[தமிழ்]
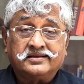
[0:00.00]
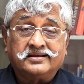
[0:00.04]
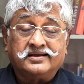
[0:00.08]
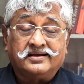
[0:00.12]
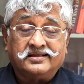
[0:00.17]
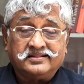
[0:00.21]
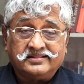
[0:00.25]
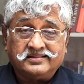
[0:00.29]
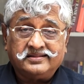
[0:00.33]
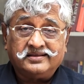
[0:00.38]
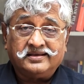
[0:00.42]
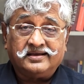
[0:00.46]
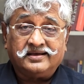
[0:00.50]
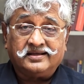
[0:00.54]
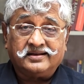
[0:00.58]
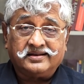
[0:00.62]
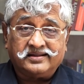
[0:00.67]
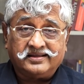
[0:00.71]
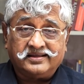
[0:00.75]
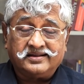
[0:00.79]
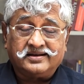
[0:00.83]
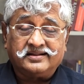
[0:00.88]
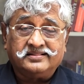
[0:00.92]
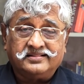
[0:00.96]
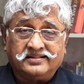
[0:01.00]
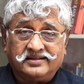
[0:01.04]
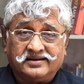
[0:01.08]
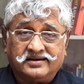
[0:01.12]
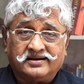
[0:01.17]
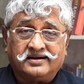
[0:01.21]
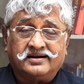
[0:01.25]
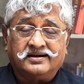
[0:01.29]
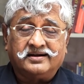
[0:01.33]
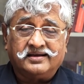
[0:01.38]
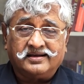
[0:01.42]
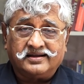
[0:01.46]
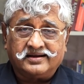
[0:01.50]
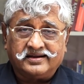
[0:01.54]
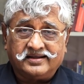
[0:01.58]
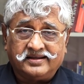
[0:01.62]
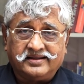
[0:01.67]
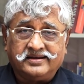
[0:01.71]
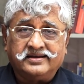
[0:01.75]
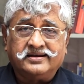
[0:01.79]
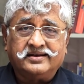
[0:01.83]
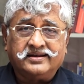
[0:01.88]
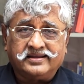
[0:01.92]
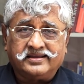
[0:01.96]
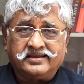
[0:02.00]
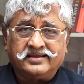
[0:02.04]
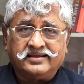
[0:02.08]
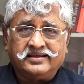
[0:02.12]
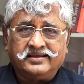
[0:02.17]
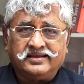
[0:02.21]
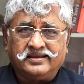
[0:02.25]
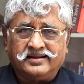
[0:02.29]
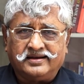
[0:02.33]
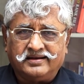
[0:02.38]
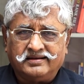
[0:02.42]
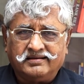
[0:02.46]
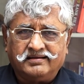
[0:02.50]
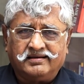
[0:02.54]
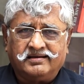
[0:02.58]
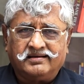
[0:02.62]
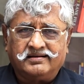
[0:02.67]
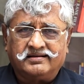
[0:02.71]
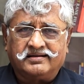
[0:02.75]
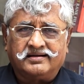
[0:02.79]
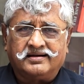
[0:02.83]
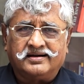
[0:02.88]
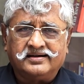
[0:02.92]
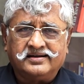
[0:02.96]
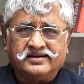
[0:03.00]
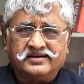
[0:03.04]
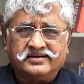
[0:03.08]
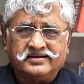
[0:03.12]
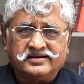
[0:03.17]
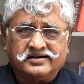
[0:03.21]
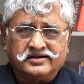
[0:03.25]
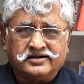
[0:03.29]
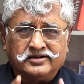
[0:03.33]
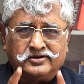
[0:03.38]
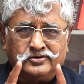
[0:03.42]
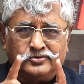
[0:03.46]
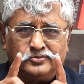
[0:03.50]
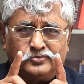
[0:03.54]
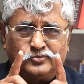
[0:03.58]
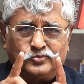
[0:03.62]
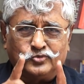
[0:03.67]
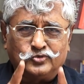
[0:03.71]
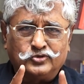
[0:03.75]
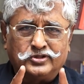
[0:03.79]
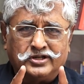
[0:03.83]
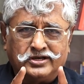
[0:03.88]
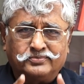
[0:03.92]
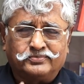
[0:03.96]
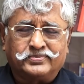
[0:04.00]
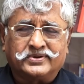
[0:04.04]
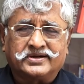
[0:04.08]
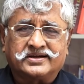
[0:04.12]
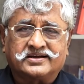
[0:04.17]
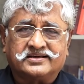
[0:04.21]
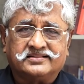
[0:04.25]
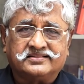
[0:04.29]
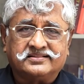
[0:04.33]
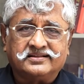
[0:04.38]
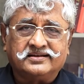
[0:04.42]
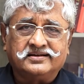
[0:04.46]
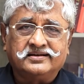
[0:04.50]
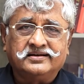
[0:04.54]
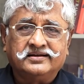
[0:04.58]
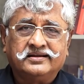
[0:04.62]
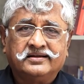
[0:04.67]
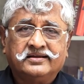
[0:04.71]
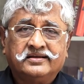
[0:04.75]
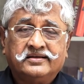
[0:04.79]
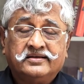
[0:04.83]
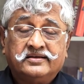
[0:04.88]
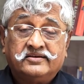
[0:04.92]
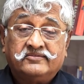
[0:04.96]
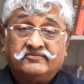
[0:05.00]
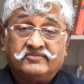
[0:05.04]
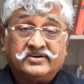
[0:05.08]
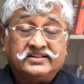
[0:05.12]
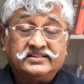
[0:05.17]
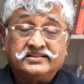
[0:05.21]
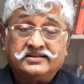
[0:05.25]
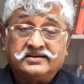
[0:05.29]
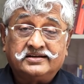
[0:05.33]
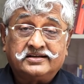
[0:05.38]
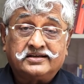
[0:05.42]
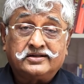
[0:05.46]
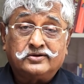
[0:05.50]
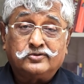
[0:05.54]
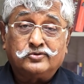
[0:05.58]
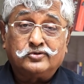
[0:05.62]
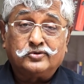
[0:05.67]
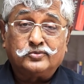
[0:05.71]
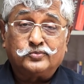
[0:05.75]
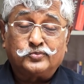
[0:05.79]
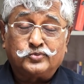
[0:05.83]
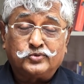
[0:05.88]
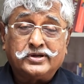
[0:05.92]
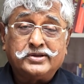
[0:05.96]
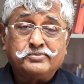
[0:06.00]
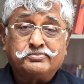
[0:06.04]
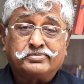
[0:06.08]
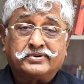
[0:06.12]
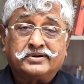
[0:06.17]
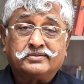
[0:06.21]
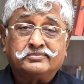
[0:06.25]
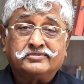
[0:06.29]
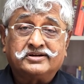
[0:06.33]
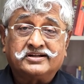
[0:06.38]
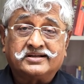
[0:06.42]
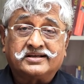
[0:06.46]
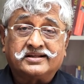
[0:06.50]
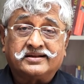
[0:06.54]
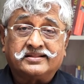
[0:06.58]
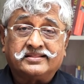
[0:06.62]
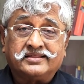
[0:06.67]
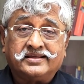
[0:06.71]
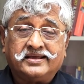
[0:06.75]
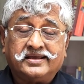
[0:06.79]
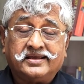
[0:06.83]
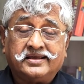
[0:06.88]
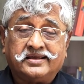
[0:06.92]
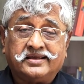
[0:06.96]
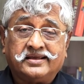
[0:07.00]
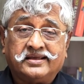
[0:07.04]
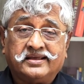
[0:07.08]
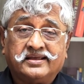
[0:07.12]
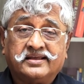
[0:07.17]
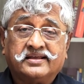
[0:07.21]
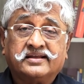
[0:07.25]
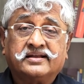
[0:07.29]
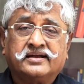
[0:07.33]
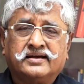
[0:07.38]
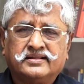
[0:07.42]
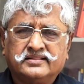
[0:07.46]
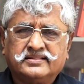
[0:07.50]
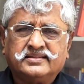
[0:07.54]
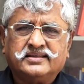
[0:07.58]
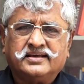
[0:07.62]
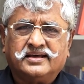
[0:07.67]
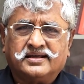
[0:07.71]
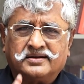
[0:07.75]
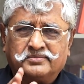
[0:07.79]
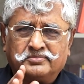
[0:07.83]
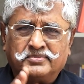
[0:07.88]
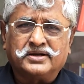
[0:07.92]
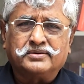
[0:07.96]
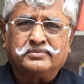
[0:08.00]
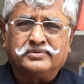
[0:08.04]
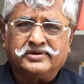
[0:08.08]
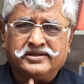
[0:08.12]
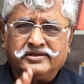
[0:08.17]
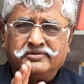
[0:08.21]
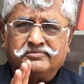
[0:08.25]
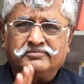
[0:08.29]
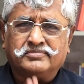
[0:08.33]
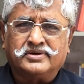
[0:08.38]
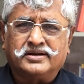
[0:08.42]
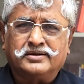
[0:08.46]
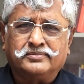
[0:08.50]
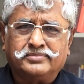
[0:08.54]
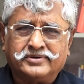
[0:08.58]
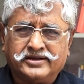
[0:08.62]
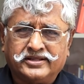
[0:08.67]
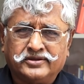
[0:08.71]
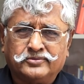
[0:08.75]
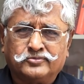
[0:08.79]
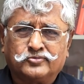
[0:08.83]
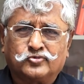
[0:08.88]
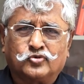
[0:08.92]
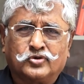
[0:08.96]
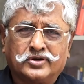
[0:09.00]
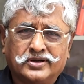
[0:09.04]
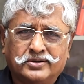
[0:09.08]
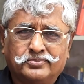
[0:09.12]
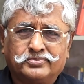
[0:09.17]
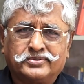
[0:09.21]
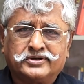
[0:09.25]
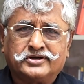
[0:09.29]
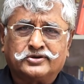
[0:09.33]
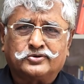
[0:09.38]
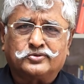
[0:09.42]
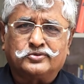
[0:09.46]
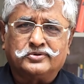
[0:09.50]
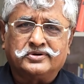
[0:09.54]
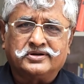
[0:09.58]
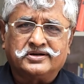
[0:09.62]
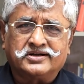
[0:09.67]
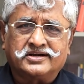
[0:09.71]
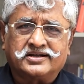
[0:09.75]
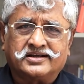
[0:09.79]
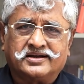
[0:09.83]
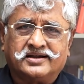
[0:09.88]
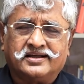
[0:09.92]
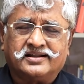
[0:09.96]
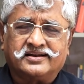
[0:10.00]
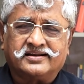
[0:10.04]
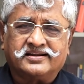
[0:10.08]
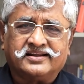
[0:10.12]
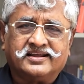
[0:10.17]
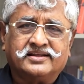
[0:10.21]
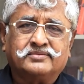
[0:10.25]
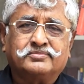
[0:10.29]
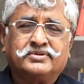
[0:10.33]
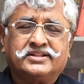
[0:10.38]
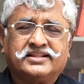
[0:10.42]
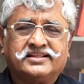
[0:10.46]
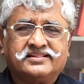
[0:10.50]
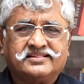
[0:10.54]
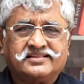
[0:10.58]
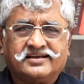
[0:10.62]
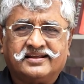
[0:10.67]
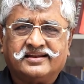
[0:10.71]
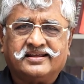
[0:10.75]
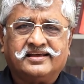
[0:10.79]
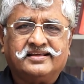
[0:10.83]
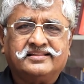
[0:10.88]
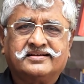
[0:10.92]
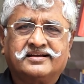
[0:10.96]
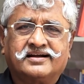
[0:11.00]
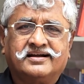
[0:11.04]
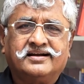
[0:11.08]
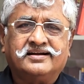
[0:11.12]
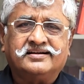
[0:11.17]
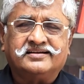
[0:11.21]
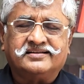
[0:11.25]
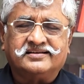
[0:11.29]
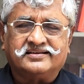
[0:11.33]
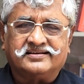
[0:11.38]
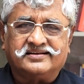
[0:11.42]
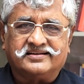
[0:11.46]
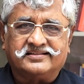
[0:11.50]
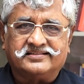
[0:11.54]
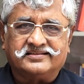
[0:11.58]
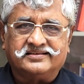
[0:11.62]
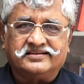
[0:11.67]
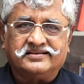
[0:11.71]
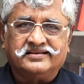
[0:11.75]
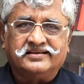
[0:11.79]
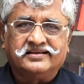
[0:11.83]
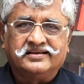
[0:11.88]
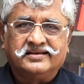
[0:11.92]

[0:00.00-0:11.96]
காந்தியார் இறந்த நாளான இன்றைக்கு எல்லா நாளேடுகளிலும் முதல் பக்கத்தில் வந்திருக்கிற ஒரு புகைப்படம் இருக்கிறதே காந்தியார் மறுபடியும் மறுபடியும் கொல்லப்பட்டு கொண்டிருக்கிறார் என்பதைத்தானே அது காட்டுகிறது